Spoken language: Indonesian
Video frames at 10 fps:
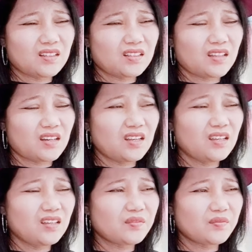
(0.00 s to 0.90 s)

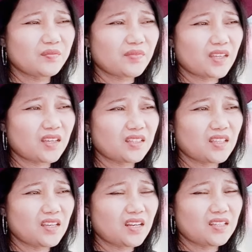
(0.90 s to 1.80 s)
tadi
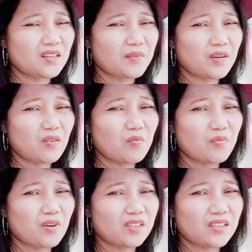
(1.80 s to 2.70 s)
kecirit sama
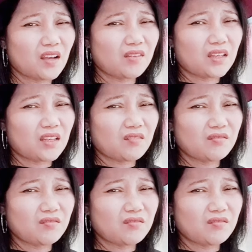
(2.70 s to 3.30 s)
ngumpul di calotan